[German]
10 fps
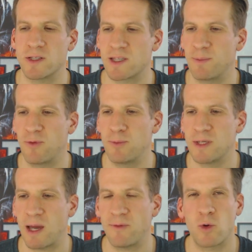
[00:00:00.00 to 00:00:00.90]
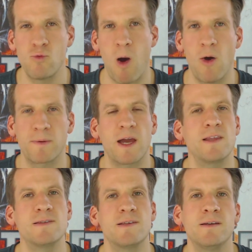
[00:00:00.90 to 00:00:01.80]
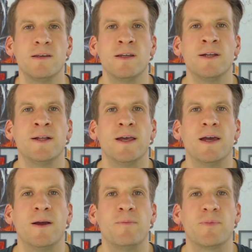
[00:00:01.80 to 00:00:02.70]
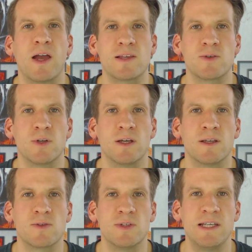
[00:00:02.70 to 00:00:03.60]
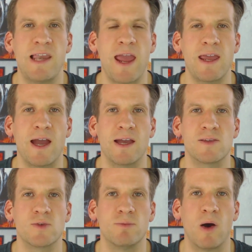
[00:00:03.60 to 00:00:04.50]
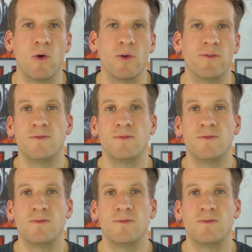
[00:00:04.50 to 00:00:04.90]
Es gibt für mich einfach überhaupt keinen Sinn, ähm, da so, eine, so ein Delay einzubauen.